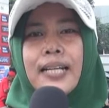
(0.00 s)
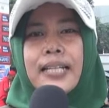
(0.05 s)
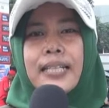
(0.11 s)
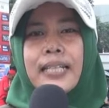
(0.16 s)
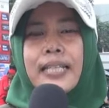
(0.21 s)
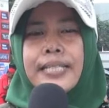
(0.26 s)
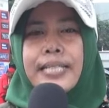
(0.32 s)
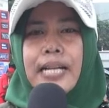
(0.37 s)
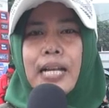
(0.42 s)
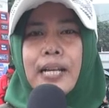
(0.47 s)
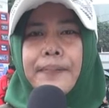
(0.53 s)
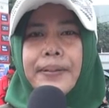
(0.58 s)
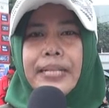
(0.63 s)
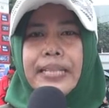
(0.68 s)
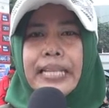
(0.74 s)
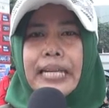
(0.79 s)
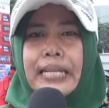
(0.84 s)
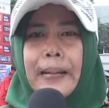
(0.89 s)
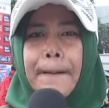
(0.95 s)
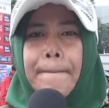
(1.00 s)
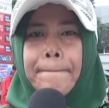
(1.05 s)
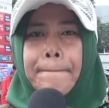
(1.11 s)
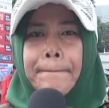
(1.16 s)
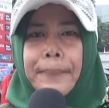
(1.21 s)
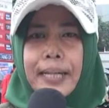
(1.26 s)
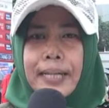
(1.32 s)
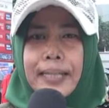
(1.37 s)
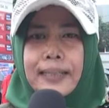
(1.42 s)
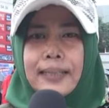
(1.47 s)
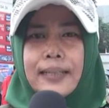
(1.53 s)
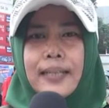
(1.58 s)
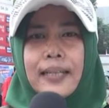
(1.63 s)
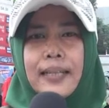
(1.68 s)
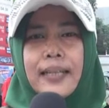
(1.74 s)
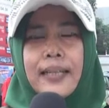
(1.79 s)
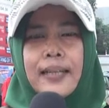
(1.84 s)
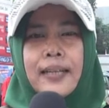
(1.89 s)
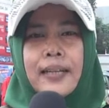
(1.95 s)
di Jalan Bintara 4, uh,
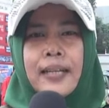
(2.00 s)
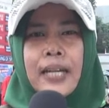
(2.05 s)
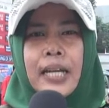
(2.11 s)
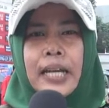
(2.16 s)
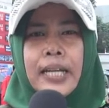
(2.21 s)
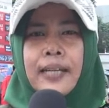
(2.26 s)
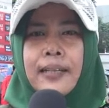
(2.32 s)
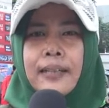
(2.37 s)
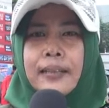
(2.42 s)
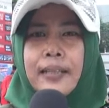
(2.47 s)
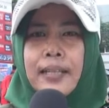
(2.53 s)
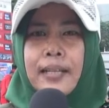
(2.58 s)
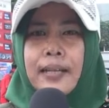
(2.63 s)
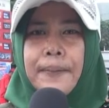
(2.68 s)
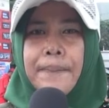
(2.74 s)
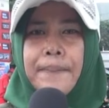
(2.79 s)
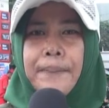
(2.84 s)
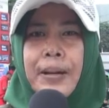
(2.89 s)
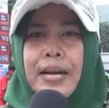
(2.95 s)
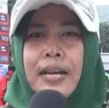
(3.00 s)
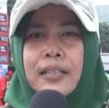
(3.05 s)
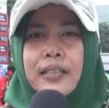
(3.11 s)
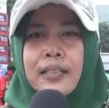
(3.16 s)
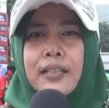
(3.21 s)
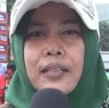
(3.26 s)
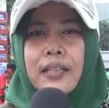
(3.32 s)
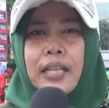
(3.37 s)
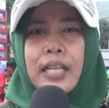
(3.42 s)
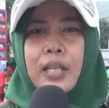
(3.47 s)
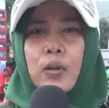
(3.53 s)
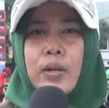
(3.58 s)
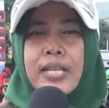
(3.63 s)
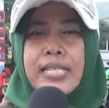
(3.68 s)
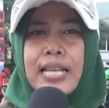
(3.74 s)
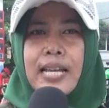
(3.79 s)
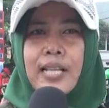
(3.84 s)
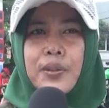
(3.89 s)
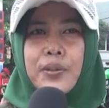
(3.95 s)
RT 4, RW
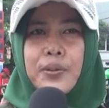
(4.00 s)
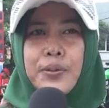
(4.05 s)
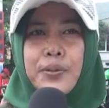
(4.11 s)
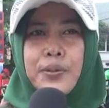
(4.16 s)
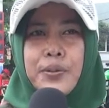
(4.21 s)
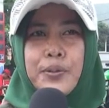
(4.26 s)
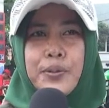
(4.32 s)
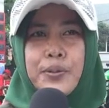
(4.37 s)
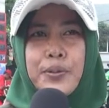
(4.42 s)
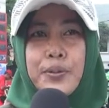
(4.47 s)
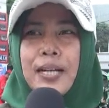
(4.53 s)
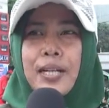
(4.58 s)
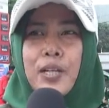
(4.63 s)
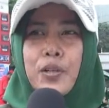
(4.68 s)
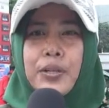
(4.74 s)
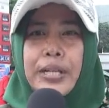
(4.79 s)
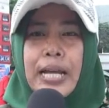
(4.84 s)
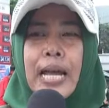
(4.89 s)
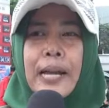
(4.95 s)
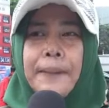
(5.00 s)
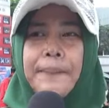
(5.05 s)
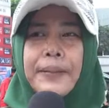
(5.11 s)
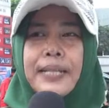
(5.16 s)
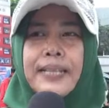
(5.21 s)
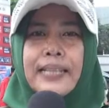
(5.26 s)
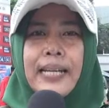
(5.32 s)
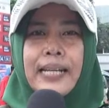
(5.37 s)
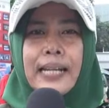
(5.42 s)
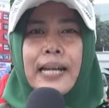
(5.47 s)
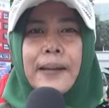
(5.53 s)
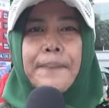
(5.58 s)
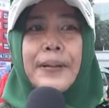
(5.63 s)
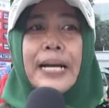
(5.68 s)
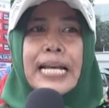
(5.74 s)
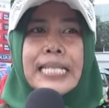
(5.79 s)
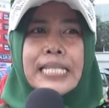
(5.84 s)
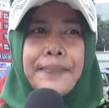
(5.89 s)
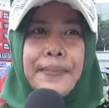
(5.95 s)
1, Kelurahan Bintara,
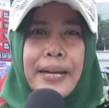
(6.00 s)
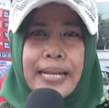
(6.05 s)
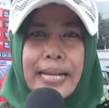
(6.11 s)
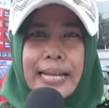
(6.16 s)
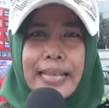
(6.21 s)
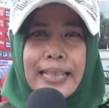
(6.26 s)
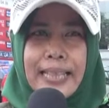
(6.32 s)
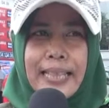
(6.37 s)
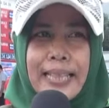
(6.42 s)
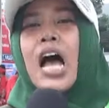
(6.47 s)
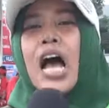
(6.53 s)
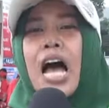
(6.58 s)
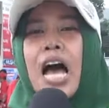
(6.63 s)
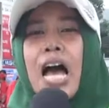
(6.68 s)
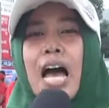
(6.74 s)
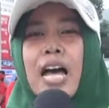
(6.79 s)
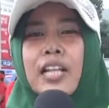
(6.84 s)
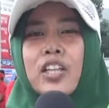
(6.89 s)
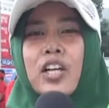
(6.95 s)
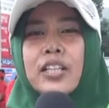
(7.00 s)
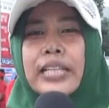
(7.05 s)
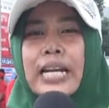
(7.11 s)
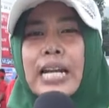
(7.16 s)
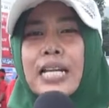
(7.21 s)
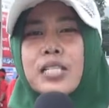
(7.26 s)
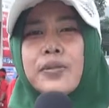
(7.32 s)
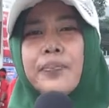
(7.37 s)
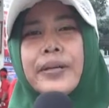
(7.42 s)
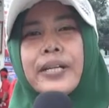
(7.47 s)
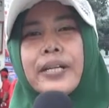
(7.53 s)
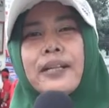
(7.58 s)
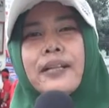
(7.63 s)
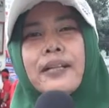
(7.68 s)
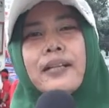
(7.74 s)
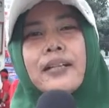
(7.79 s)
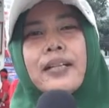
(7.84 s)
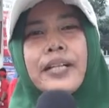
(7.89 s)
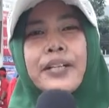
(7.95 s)
Bekasi Barat atau transfer
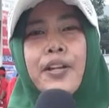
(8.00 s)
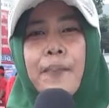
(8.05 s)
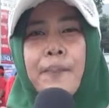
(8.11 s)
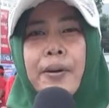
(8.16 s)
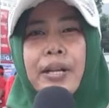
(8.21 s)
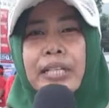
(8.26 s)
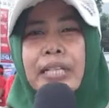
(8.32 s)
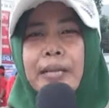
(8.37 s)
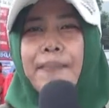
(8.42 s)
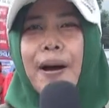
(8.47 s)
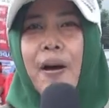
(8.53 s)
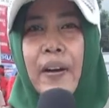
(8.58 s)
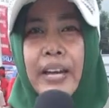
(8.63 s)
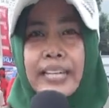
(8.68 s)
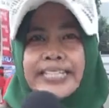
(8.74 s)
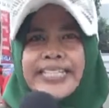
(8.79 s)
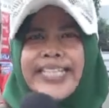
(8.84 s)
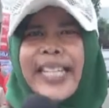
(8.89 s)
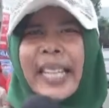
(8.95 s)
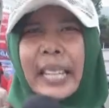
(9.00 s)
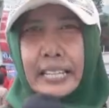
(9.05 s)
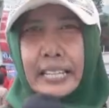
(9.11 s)
ke nomor di bawah ini.